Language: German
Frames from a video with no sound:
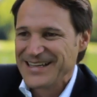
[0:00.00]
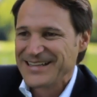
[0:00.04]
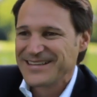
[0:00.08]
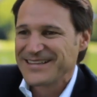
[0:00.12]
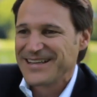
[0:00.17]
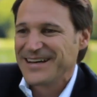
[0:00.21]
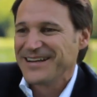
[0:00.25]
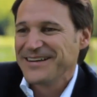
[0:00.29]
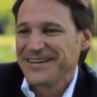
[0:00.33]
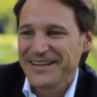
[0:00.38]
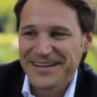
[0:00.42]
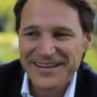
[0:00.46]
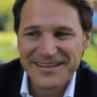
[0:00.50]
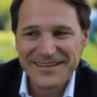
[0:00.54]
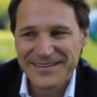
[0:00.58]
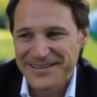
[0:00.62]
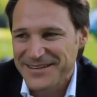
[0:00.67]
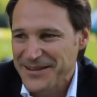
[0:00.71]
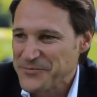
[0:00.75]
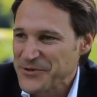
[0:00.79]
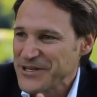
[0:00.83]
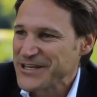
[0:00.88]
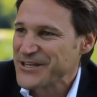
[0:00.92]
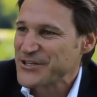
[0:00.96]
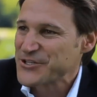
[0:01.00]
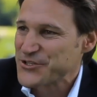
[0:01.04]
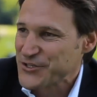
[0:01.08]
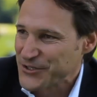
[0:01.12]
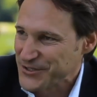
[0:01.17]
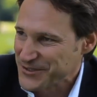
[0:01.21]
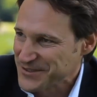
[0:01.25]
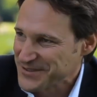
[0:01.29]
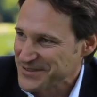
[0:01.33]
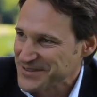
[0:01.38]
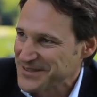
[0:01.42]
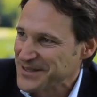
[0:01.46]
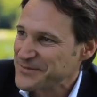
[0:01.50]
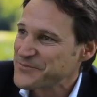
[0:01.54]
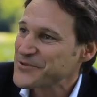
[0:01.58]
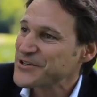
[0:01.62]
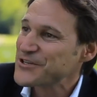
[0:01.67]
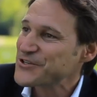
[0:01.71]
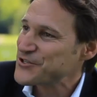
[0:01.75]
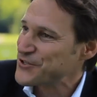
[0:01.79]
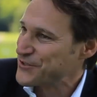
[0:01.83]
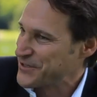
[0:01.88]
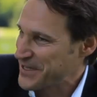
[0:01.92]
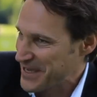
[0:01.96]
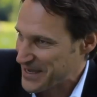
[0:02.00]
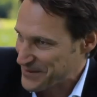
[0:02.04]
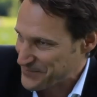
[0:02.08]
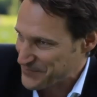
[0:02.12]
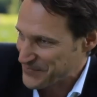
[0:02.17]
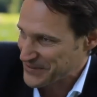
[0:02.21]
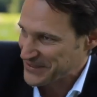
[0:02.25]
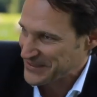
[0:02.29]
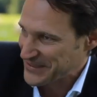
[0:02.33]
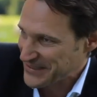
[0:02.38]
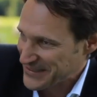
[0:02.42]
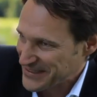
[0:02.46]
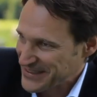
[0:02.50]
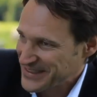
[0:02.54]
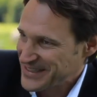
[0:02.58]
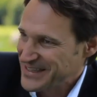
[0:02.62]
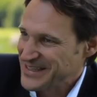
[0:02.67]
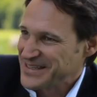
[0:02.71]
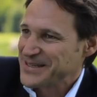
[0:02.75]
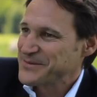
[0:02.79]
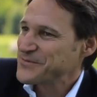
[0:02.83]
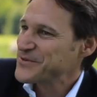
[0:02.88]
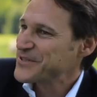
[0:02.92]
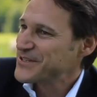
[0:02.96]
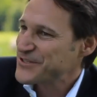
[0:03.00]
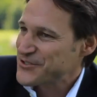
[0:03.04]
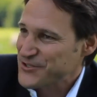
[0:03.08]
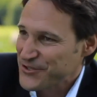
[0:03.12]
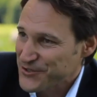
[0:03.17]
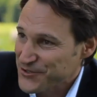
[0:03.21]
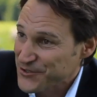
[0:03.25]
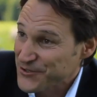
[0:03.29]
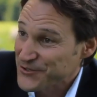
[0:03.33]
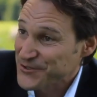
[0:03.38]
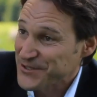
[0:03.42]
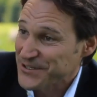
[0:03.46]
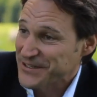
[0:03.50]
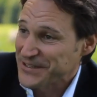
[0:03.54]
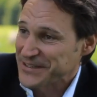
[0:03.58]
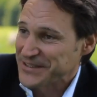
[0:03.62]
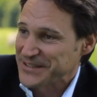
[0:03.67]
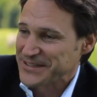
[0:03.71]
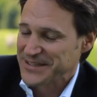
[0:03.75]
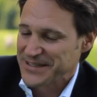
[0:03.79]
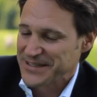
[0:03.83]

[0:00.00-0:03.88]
dann, dann, bin, ich schon, dann bin ich schon happy. Mhm. Dann bin ich schon glücklich.